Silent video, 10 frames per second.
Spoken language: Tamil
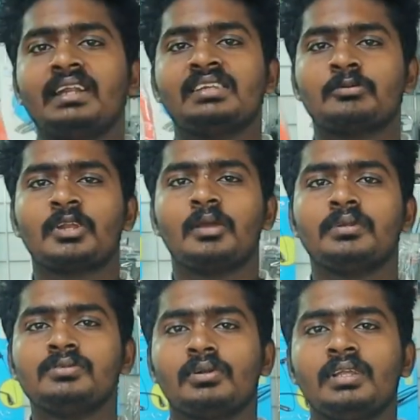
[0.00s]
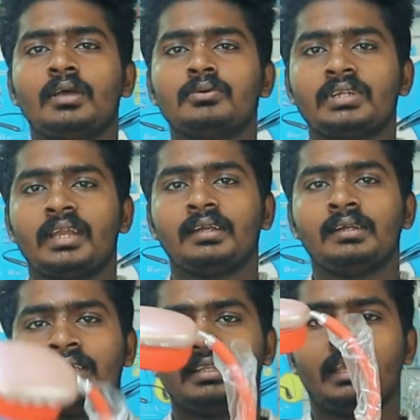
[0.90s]
சேனல் சப்ஸ்கிரைபர்னு சொல்லி தௌசண்ட் எயிட்
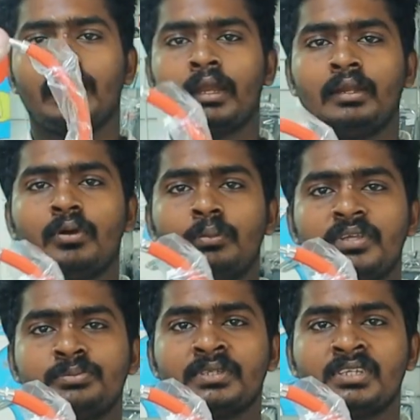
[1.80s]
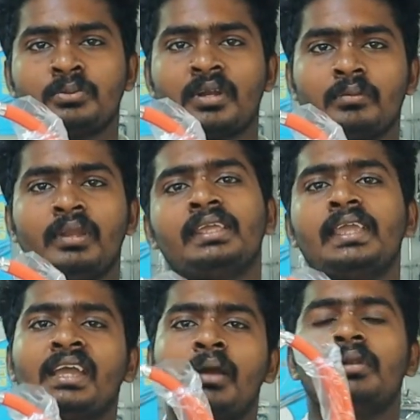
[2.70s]
ஹண்ட்ரட் இது நீங்கள் எங்கிட்ட ஒரு பீஸ் பர்ச்சேஸ் பண்ணாலுமே
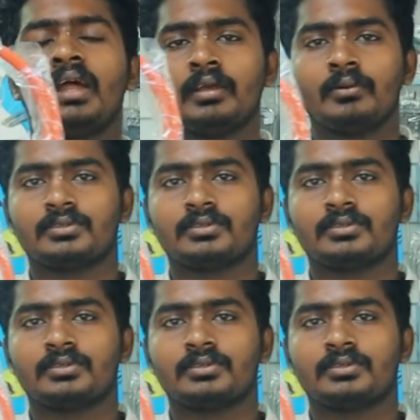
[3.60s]
நீங்கள் கேட்காமல் நானே